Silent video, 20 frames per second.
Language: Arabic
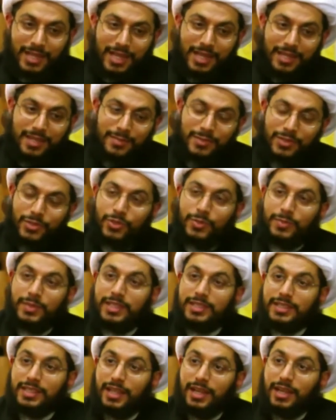هذه من
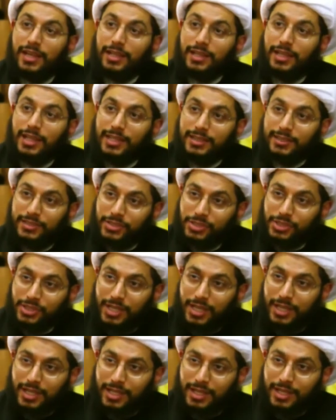جملة الأغلاط
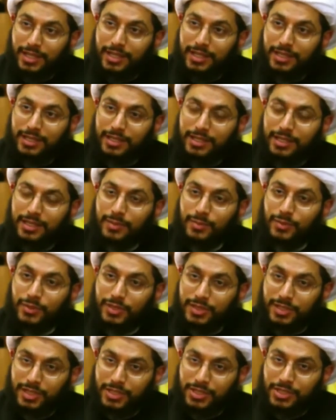الشائعة
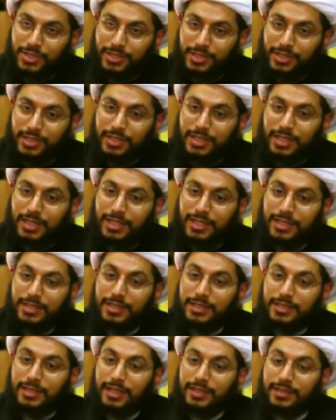المنتشرة
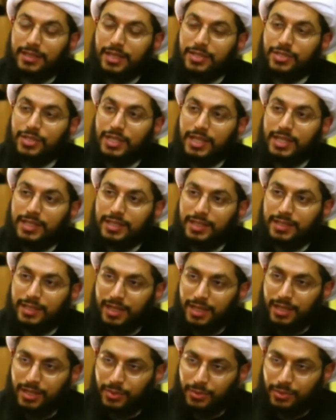التي تحتاج إلى
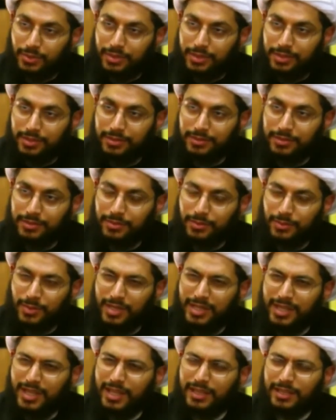تدارك
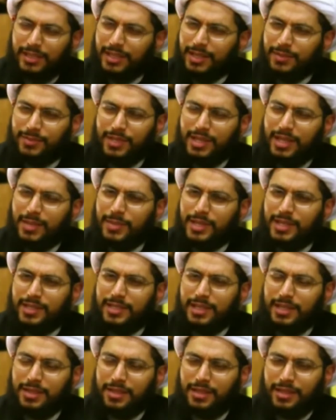وأنا حقيقة دائما
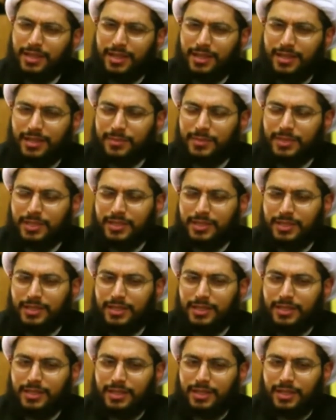أتأذى يعني لما
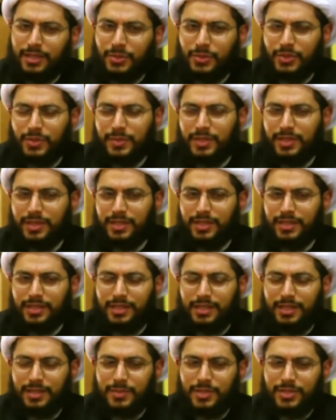أروح مثلا
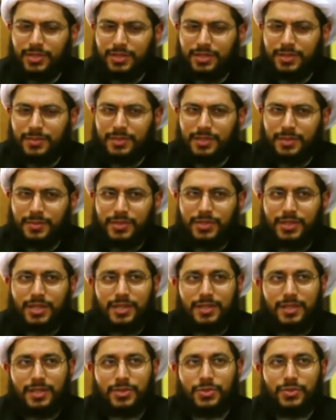إلى مجلس من
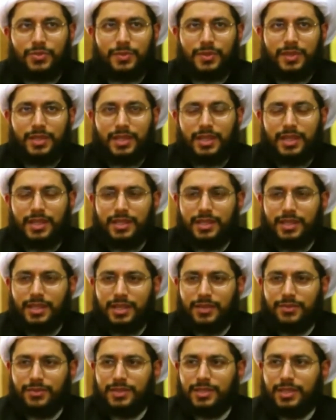المجالس أشوف مثلا هذه
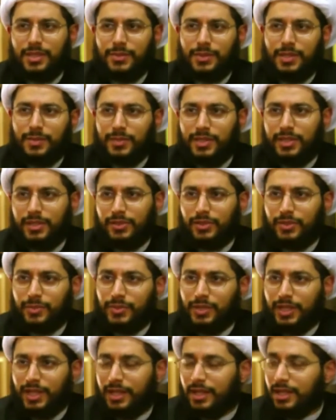اللافتة أو لما
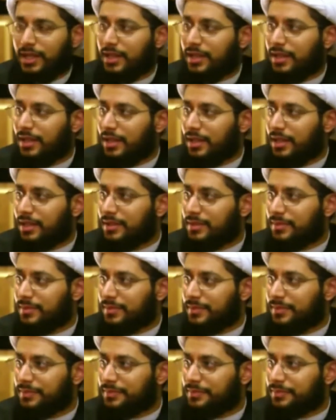يلطمون على هذا
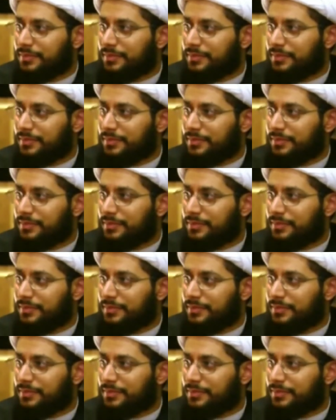اللطم